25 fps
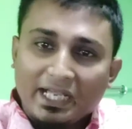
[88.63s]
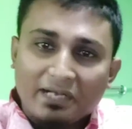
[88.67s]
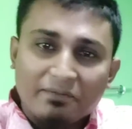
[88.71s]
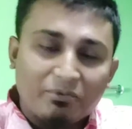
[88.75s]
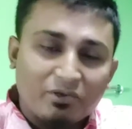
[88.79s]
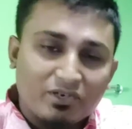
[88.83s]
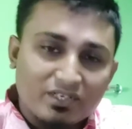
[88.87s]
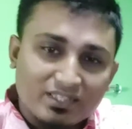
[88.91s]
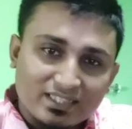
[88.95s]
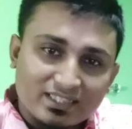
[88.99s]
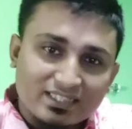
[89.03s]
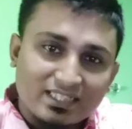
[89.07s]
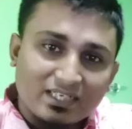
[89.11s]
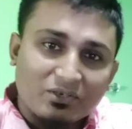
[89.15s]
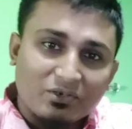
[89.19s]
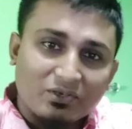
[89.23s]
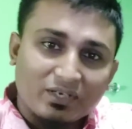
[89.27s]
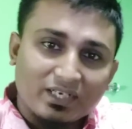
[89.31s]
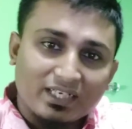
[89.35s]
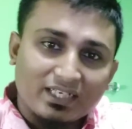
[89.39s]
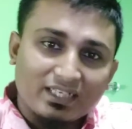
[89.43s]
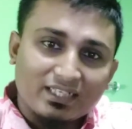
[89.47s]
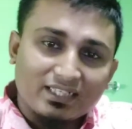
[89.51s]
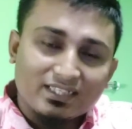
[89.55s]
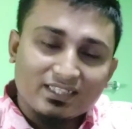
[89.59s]
এরপরে যেটা
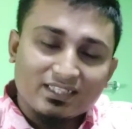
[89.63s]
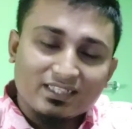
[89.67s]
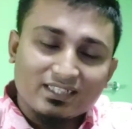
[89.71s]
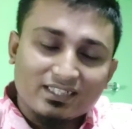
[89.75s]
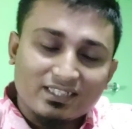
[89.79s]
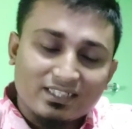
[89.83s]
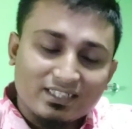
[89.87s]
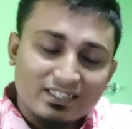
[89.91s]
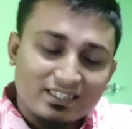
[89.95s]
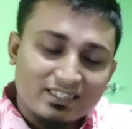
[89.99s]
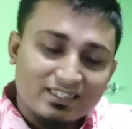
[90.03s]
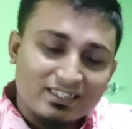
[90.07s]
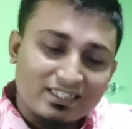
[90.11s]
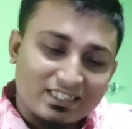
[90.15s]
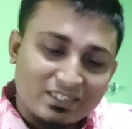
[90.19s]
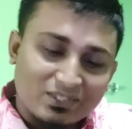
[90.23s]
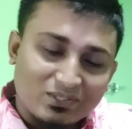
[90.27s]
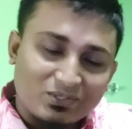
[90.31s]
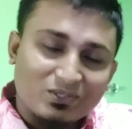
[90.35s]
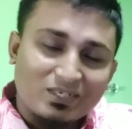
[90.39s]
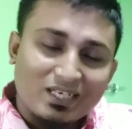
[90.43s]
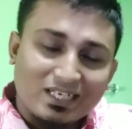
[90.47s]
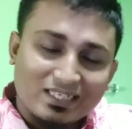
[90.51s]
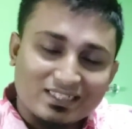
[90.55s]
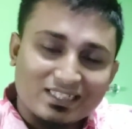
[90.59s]
করে সেটা
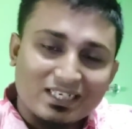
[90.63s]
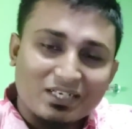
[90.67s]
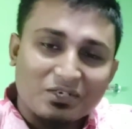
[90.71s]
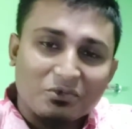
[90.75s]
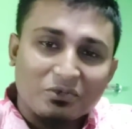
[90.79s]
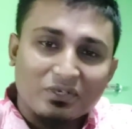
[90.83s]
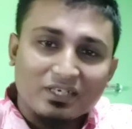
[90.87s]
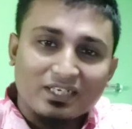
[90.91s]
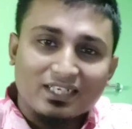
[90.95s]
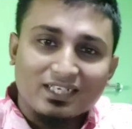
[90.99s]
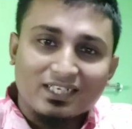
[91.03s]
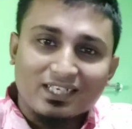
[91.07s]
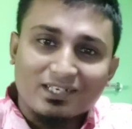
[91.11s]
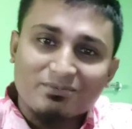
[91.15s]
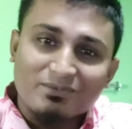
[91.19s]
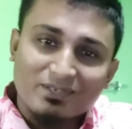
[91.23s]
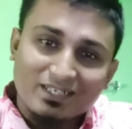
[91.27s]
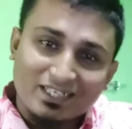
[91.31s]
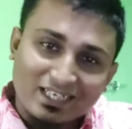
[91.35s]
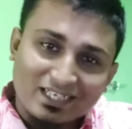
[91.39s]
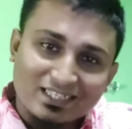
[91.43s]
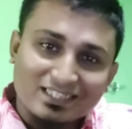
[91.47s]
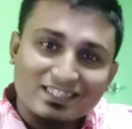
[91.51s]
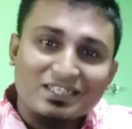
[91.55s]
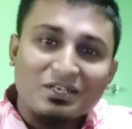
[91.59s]
হলো কাজটা করে
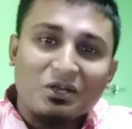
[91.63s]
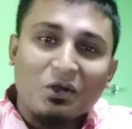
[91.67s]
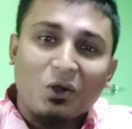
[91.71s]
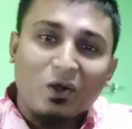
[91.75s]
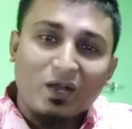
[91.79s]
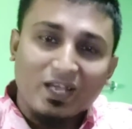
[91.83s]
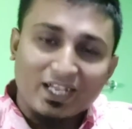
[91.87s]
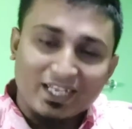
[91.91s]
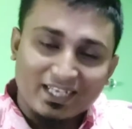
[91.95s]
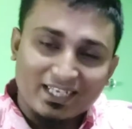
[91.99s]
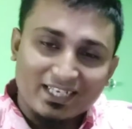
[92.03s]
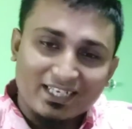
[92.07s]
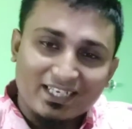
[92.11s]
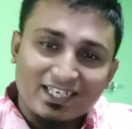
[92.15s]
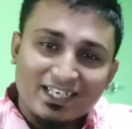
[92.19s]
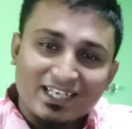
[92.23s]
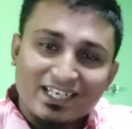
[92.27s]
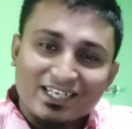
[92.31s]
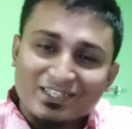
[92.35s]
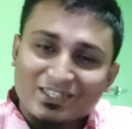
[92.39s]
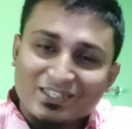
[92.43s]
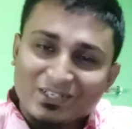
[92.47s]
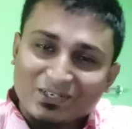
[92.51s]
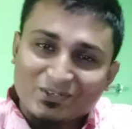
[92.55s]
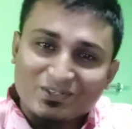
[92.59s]
এরপরে কাজটি হয়
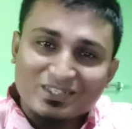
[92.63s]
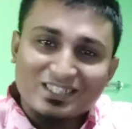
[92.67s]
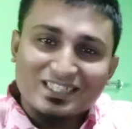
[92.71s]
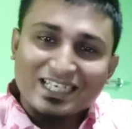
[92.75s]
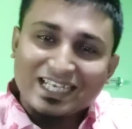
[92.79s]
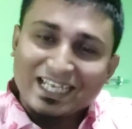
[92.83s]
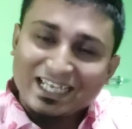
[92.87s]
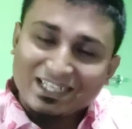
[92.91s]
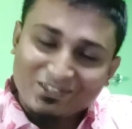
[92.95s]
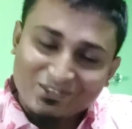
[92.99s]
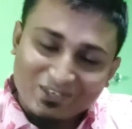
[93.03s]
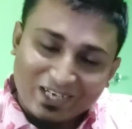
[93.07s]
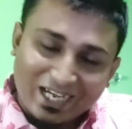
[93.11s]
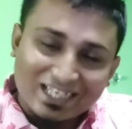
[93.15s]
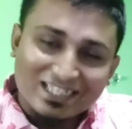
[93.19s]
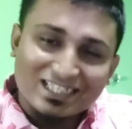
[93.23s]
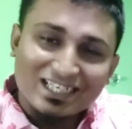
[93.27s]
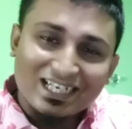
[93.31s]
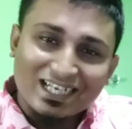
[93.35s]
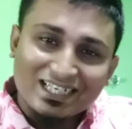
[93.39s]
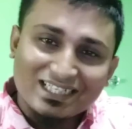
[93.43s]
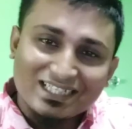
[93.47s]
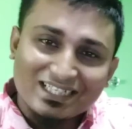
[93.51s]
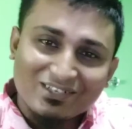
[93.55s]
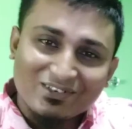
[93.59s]
তখন সে এত
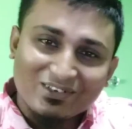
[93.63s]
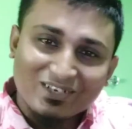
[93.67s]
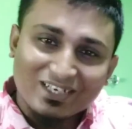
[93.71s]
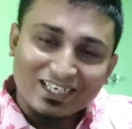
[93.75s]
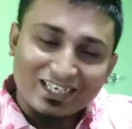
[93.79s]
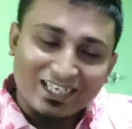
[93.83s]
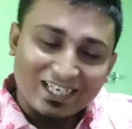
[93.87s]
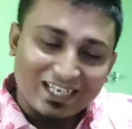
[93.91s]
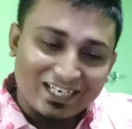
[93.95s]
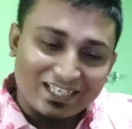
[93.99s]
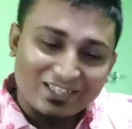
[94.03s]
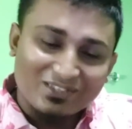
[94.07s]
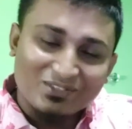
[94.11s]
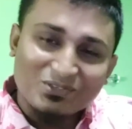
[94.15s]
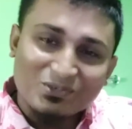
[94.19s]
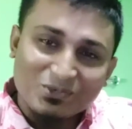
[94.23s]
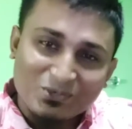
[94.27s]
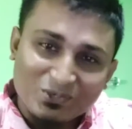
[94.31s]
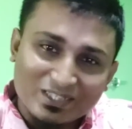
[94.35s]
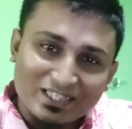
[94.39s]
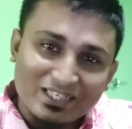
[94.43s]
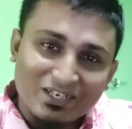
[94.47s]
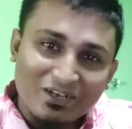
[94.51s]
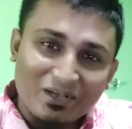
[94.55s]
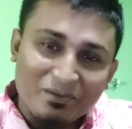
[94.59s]
হাসাহাসি করে আর এত
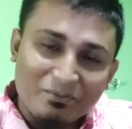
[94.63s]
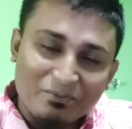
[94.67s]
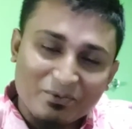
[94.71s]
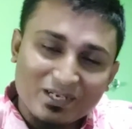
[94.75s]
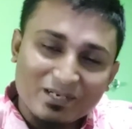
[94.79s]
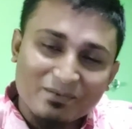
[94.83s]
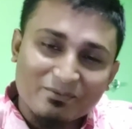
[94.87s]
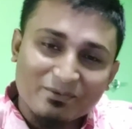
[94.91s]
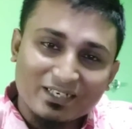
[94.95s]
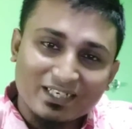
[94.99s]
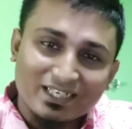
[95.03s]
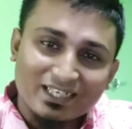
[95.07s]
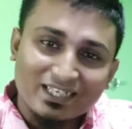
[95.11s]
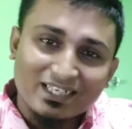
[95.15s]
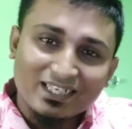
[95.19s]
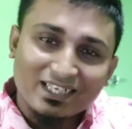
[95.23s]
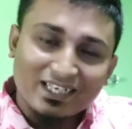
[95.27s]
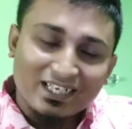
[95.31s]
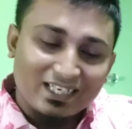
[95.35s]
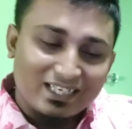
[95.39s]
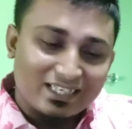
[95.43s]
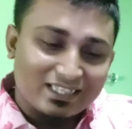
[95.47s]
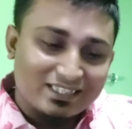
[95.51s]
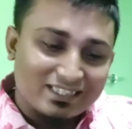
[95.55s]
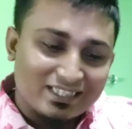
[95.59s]
খুশি হয় মনে মনে
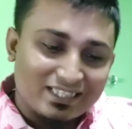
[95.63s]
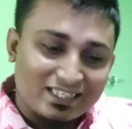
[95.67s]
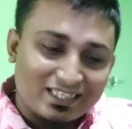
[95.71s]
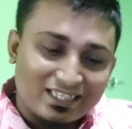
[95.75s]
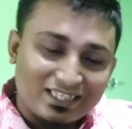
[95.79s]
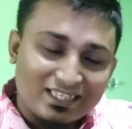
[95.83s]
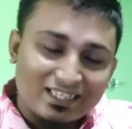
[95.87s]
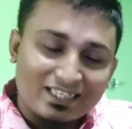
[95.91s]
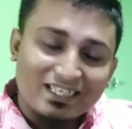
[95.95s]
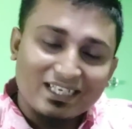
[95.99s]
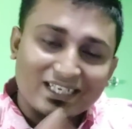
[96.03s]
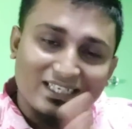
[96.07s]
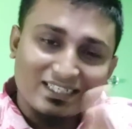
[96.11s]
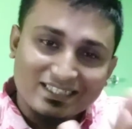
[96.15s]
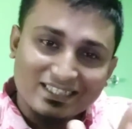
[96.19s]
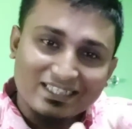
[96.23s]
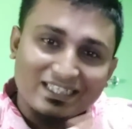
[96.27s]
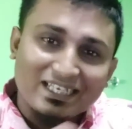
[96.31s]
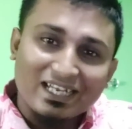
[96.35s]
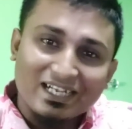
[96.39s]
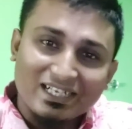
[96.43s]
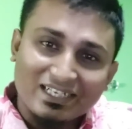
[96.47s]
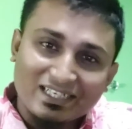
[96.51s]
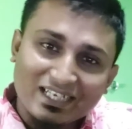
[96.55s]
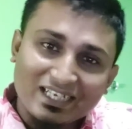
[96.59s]
যে
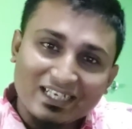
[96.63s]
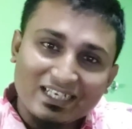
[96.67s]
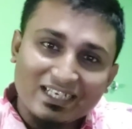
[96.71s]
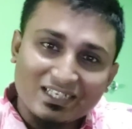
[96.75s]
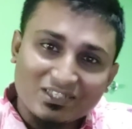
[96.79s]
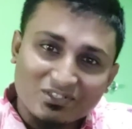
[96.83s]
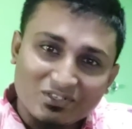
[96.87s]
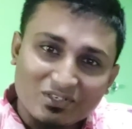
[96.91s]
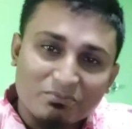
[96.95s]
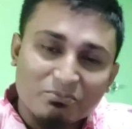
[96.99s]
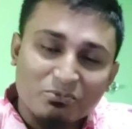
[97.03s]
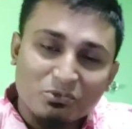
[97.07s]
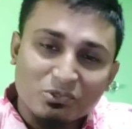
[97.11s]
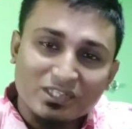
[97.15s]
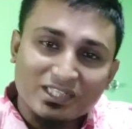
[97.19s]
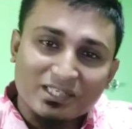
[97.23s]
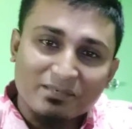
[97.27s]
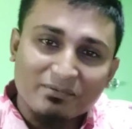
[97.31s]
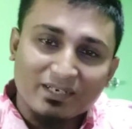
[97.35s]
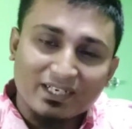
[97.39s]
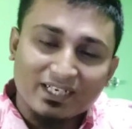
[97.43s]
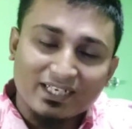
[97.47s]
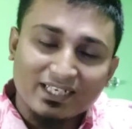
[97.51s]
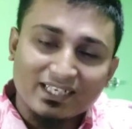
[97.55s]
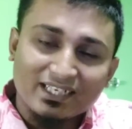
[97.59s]
সিগারেট খেলে আসলে বুদ্ধি
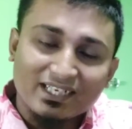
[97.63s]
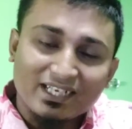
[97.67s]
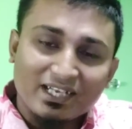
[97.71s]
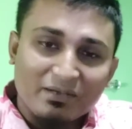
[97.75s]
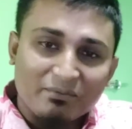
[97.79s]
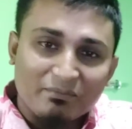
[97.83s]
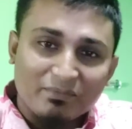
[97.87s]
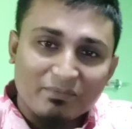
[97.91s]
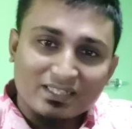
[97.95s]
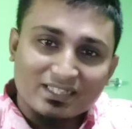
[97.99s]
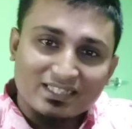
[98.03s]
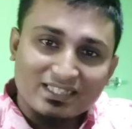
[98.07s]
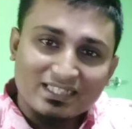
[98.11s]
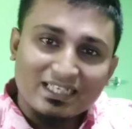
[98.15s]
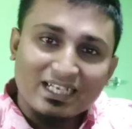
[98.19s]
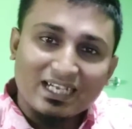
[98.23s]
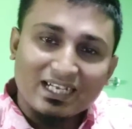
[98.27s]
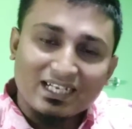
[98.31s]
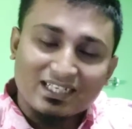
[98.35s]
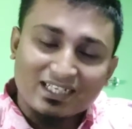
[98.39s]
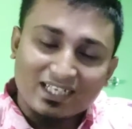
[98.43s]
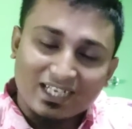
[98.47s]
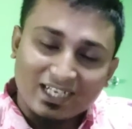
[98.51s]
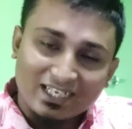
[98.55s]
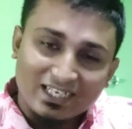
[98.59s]
বাড়ে বা
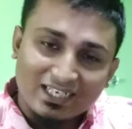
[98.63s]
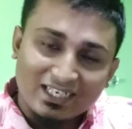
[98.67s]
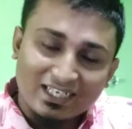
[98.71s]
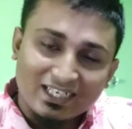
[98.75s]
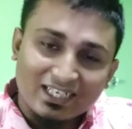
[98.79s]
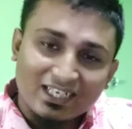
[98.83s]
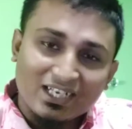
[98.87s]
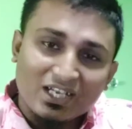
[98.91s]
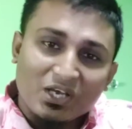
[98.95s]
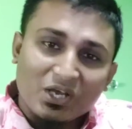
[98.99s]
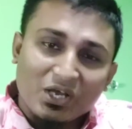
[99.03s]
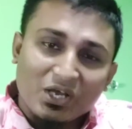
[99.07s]
সিগারেট খাইলে